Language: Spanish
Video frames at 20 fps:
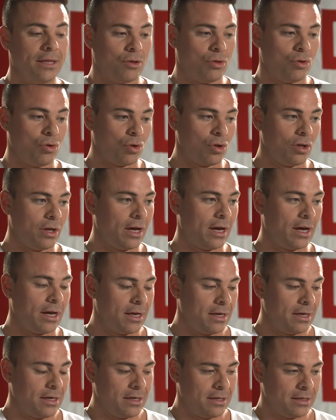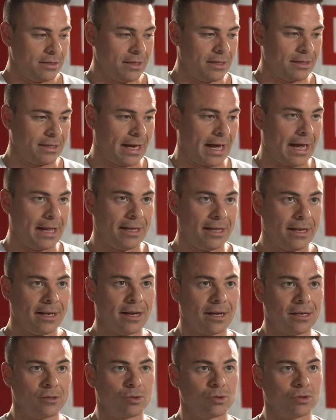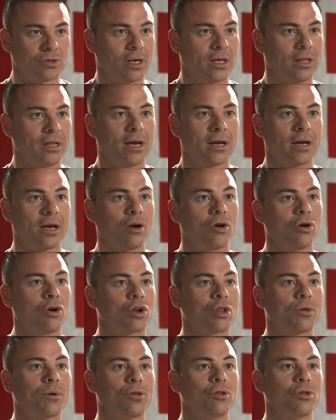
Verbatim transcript: toda de esta caldera que sucedía que en Córdoba,